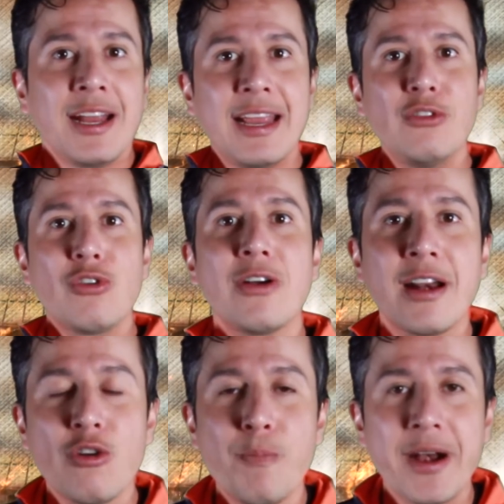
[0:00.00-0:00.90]
que no
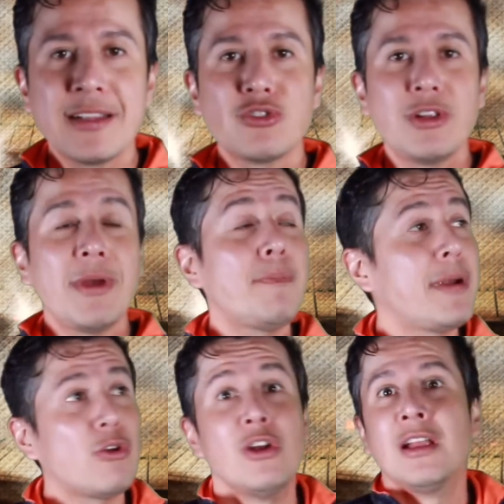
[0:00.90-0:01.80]
recupera su nivel,
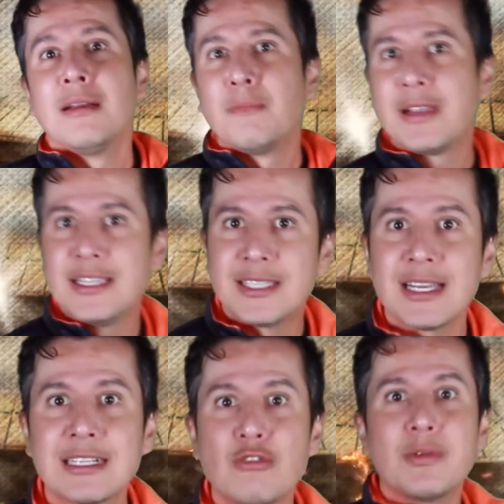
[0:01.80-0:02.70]
pero
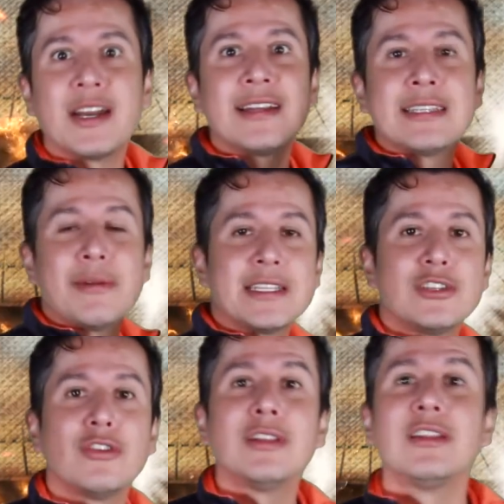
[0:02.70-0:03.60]
quizás recuperar esa
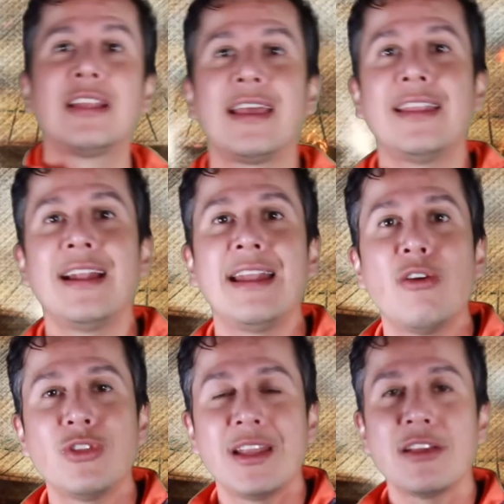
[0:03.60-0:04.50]
versión que del
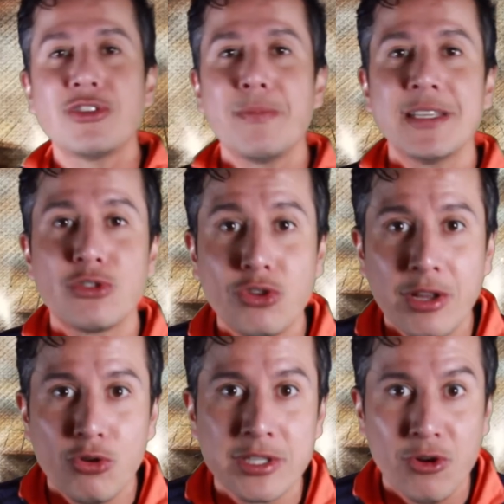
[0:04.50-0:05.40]
León de Nacho Ambriz,
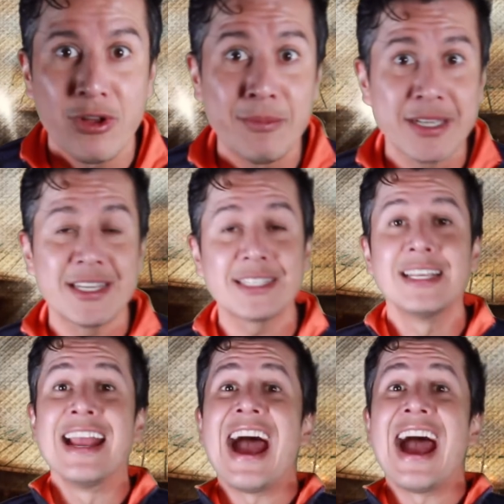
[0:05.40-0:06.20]
donde José Juan Macías